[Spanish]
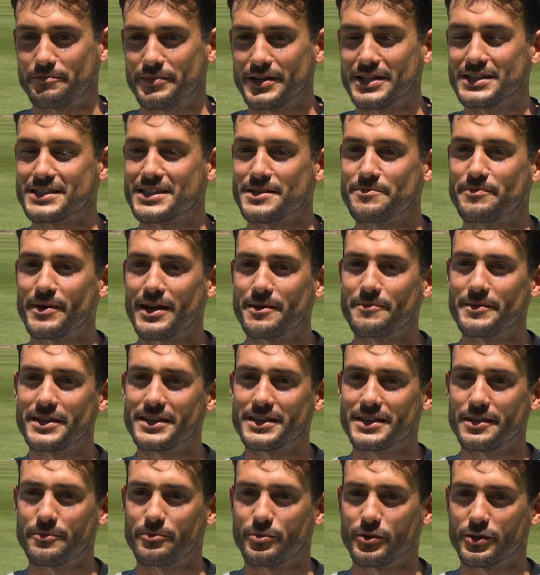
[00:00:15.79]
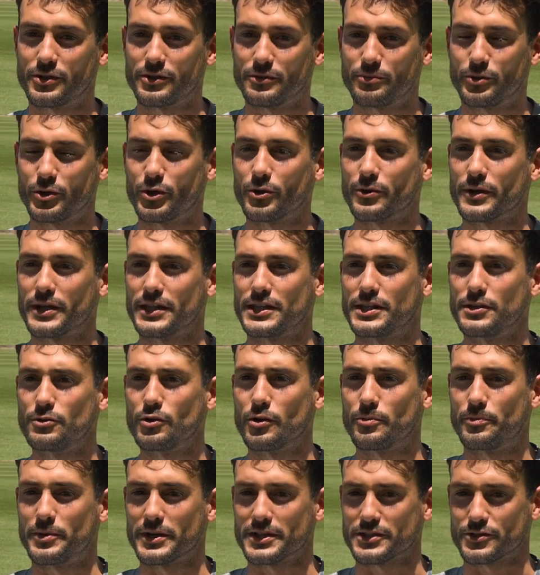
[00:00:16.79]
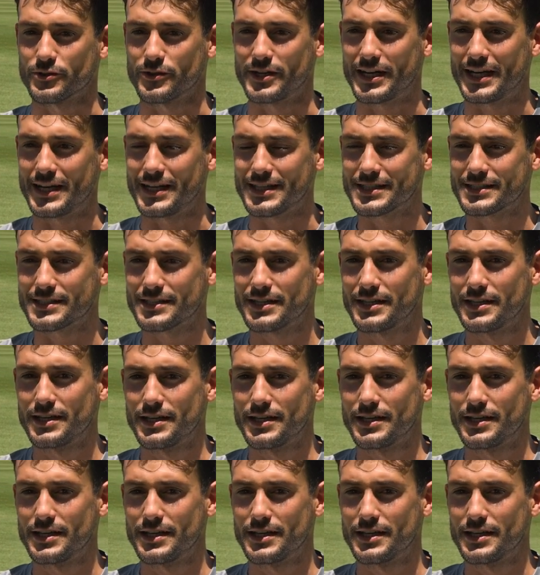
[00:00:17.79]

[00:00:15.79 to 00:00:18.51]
principalmente por, objetivos personales,